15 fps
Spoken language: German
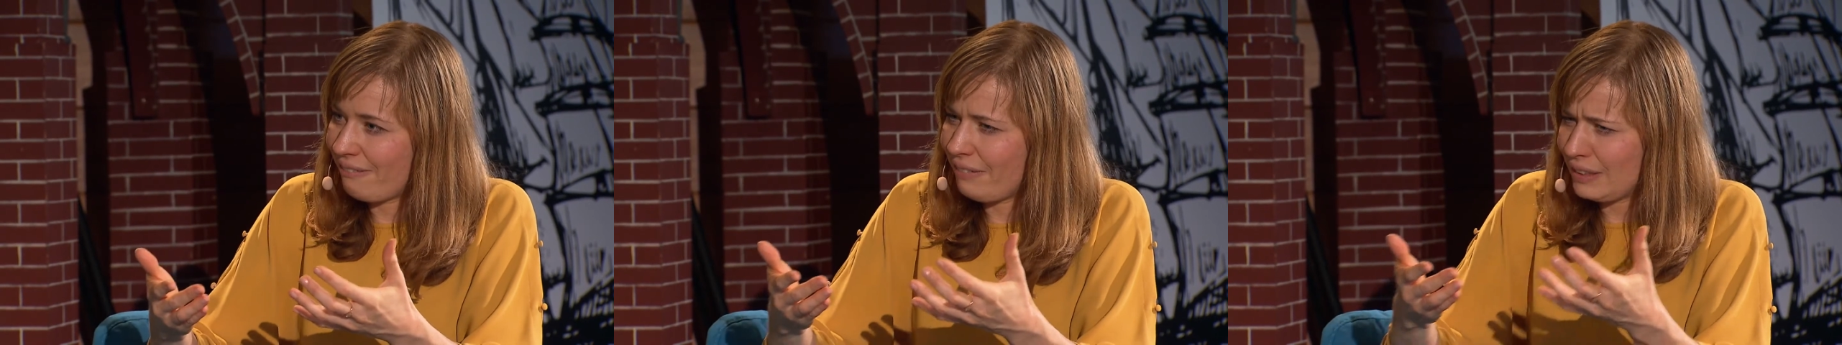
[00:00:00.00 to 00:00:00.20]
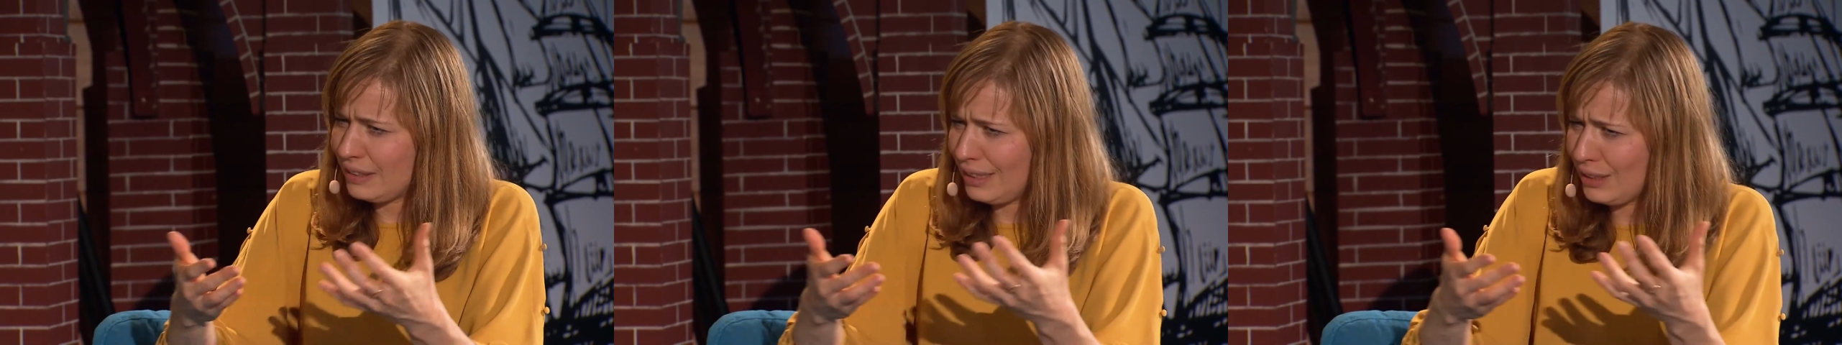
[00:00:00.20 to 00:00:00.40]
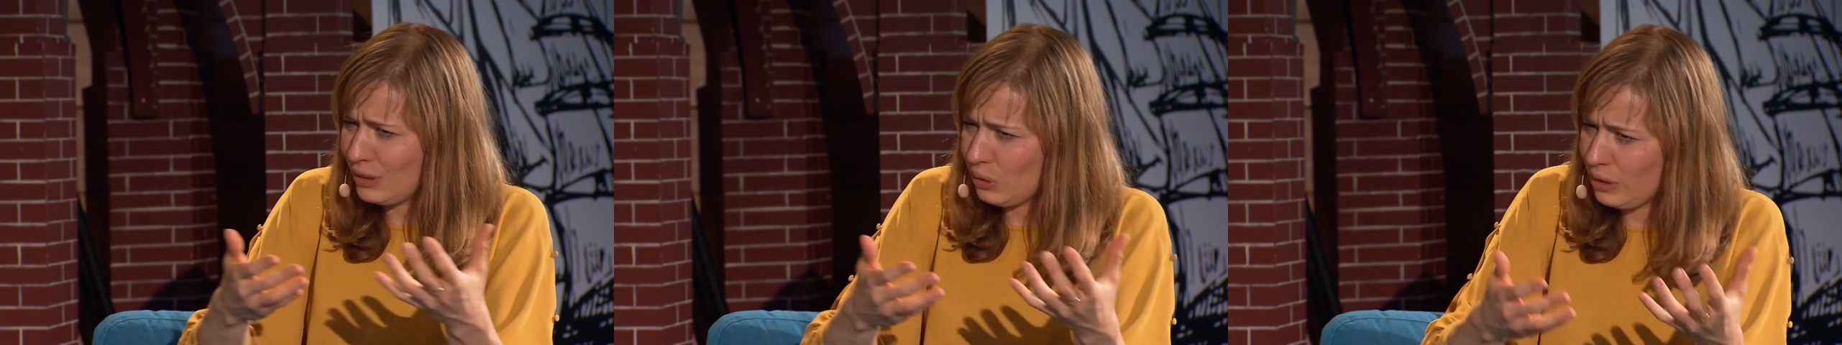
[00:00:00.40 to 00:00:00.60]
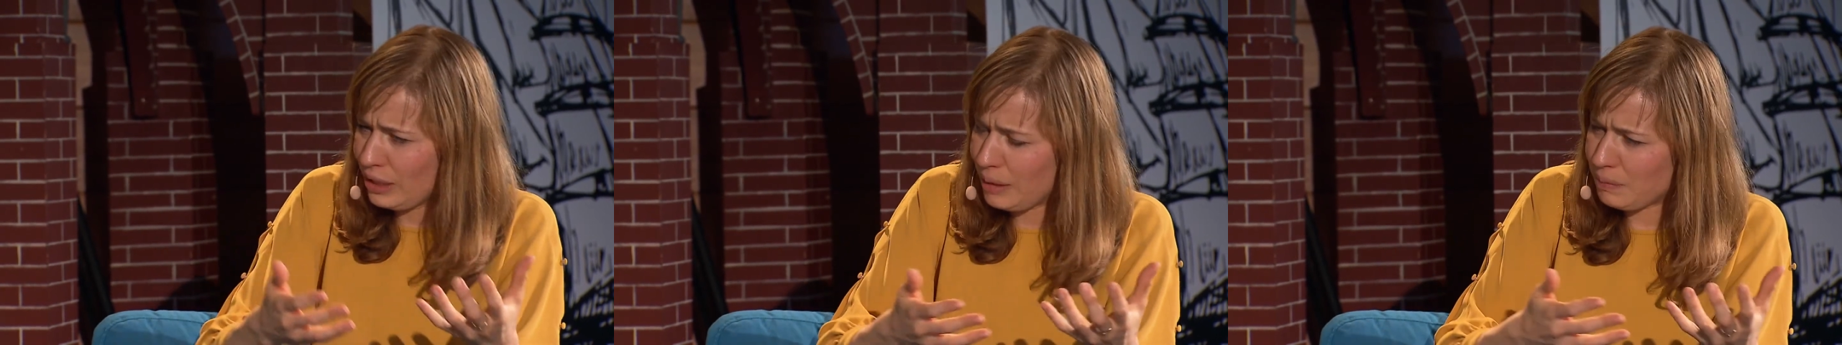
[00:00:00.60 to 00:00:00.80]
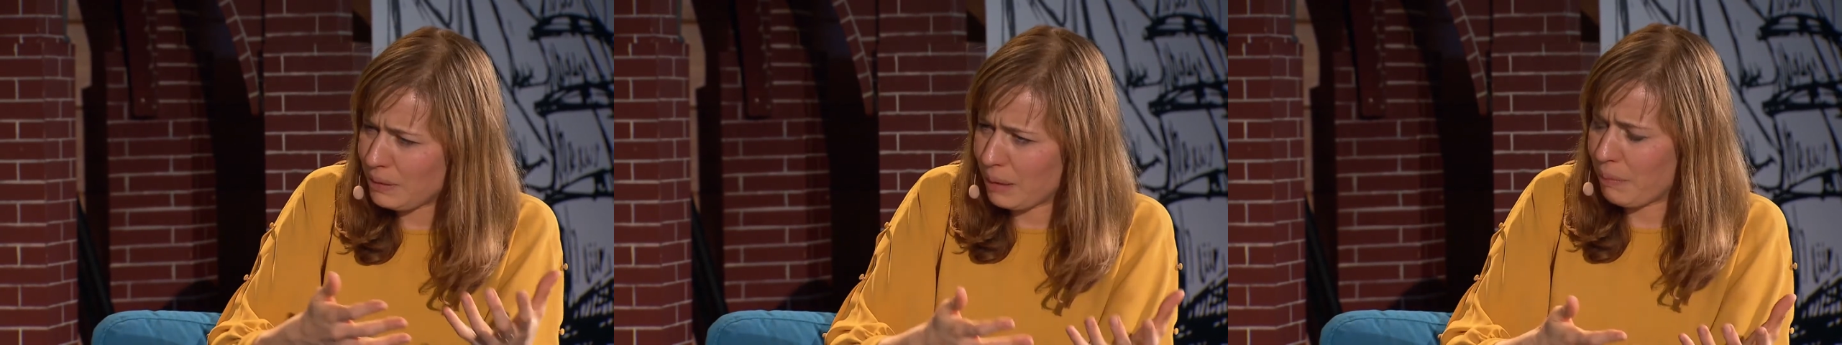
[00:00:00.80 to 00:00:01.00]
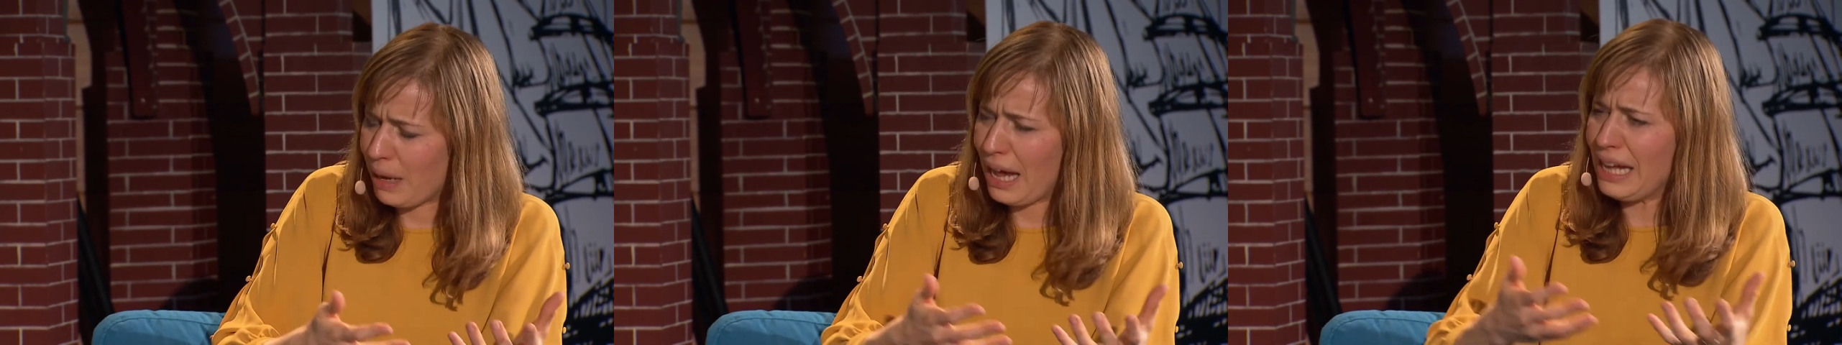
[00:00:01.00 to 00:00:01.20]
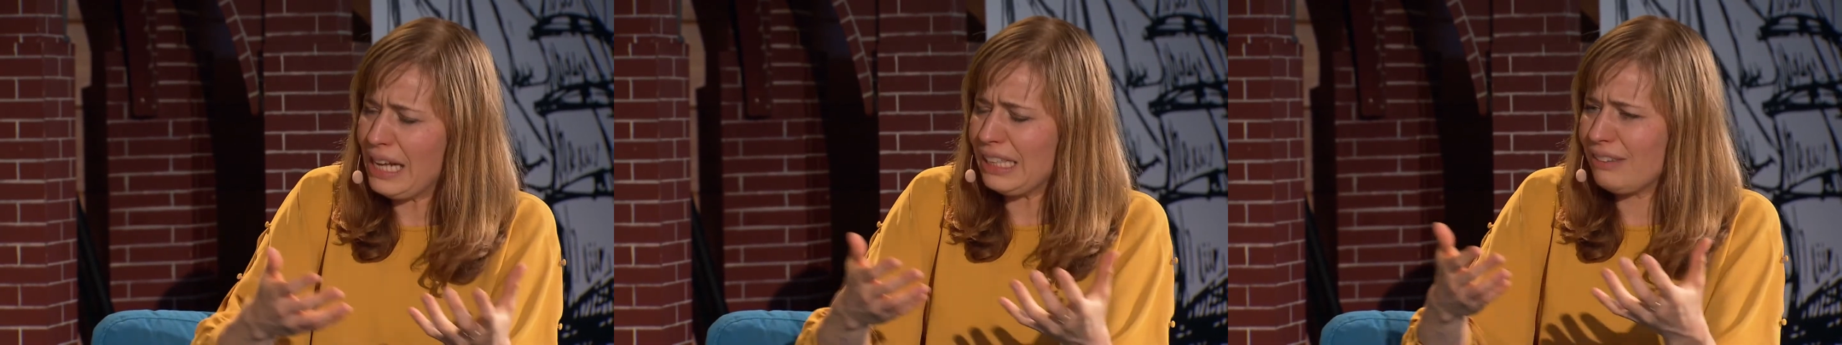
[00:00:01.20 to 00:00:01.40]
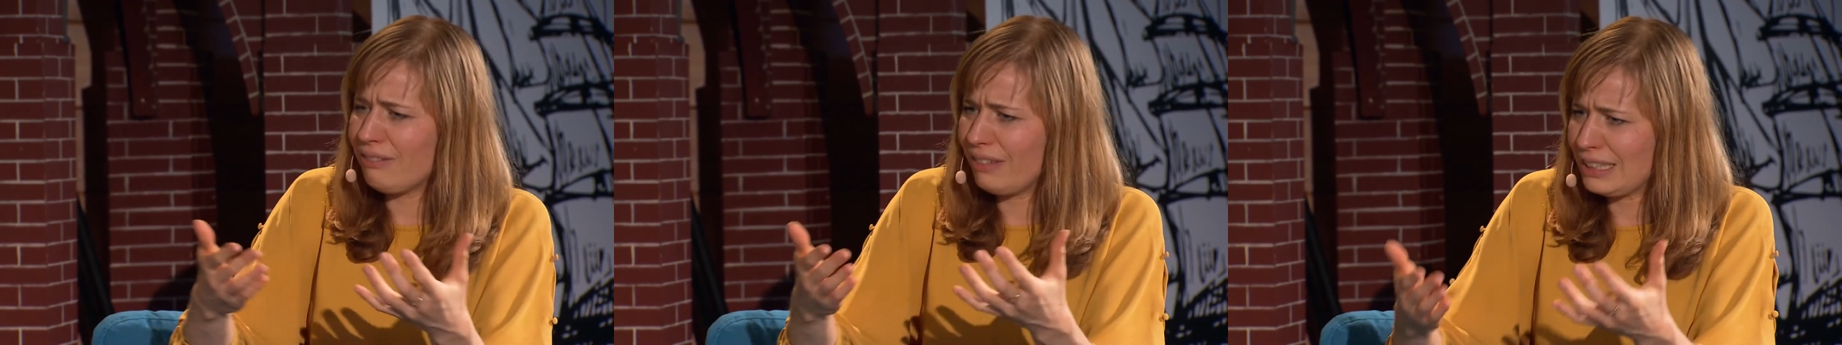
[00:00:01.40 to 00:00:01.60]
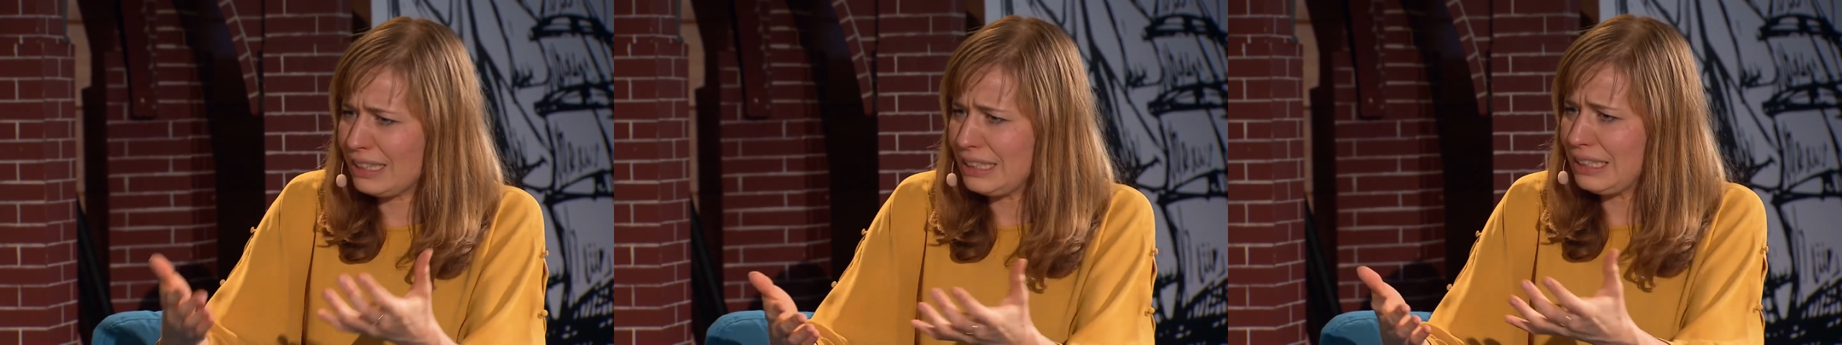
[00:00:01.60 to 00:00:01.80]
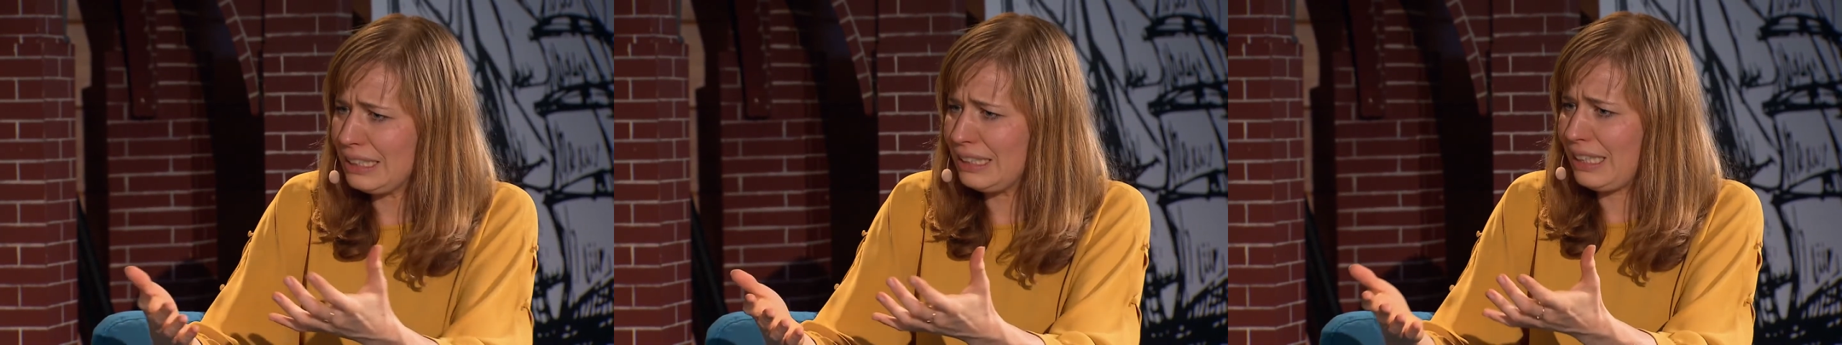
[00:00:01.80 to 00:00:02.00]
was ihr so liebt am Alten, was
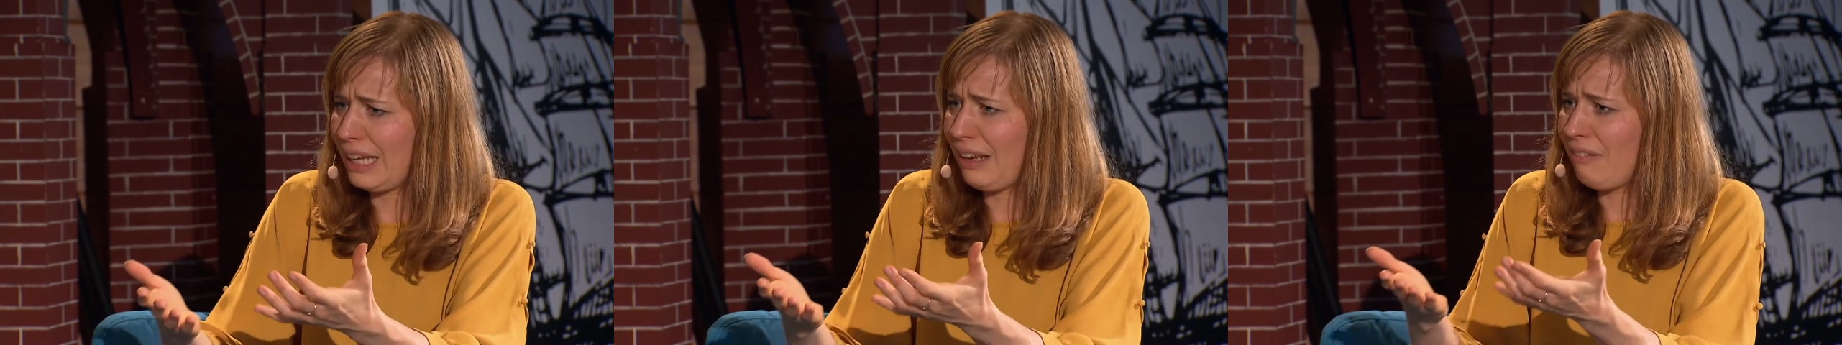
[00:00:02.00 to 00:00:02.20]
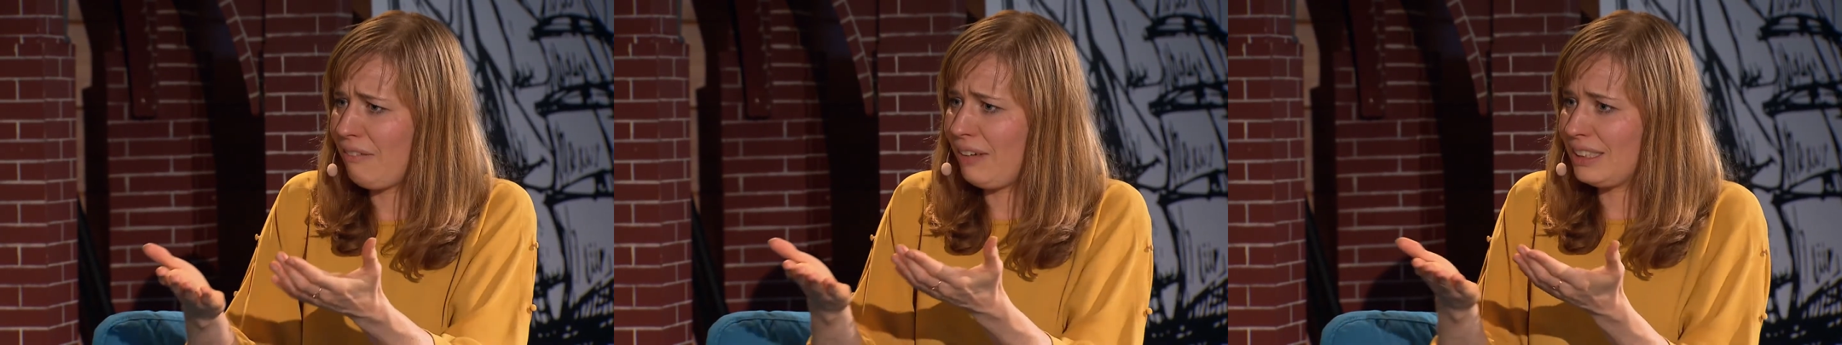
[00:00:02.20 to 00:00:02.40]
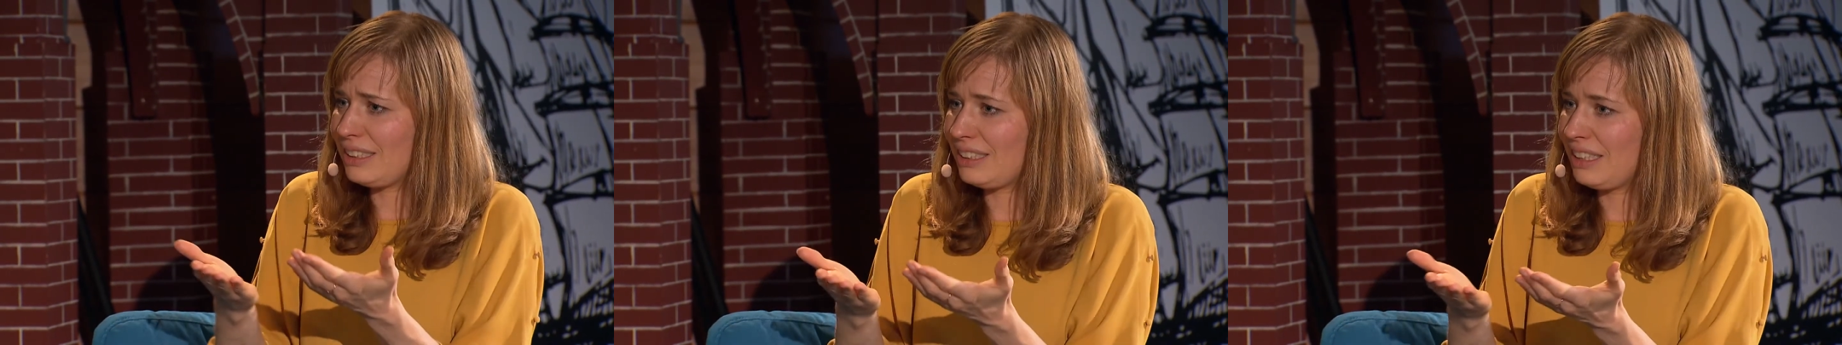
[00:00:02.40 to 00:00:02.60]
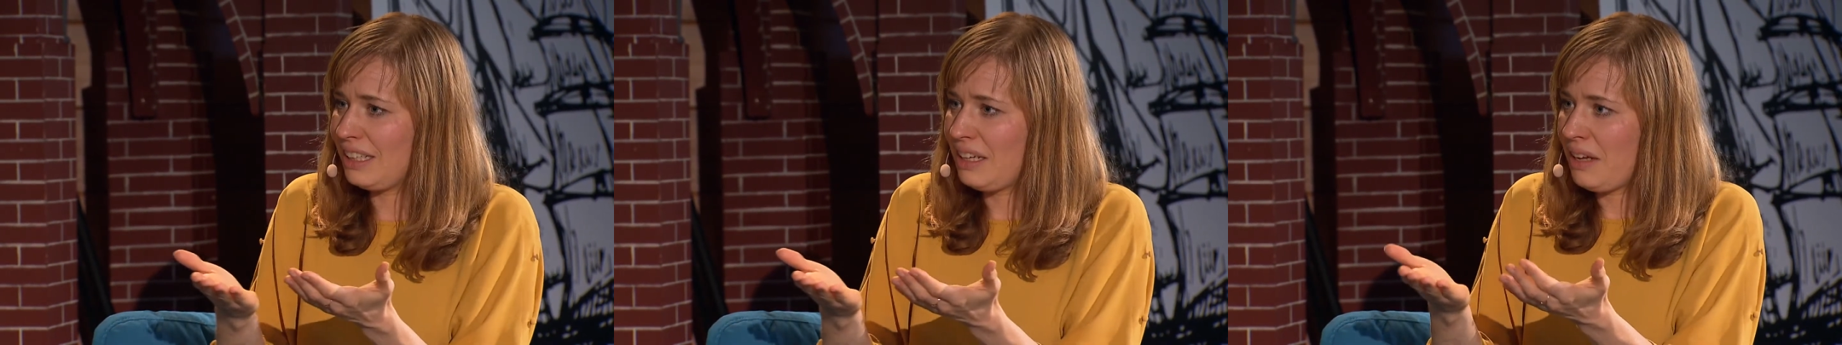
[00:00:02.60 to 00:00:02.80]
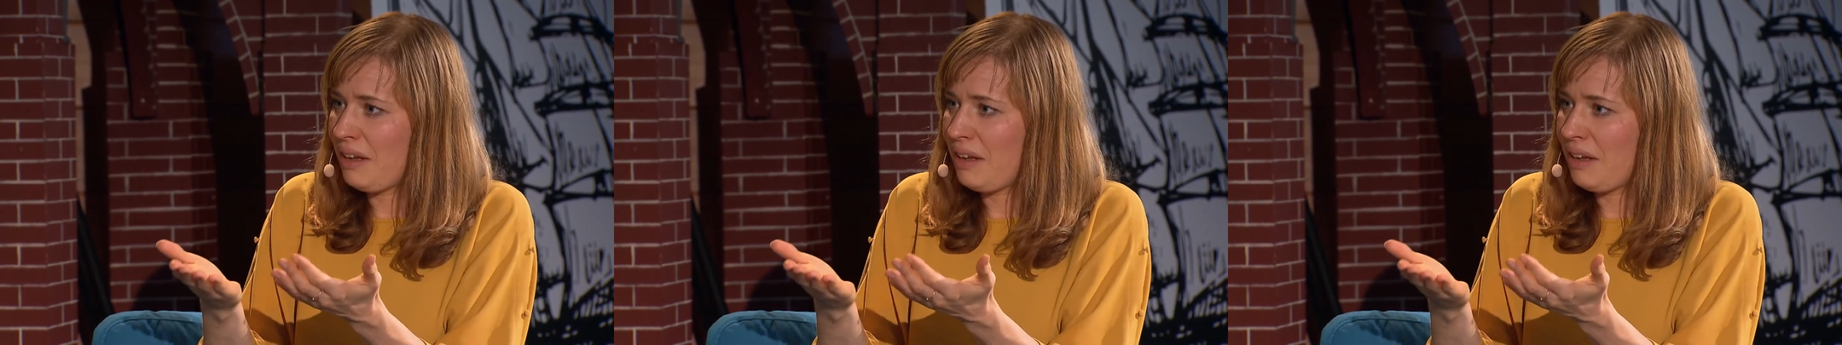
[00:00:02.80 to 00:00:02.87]
ist es denn, was,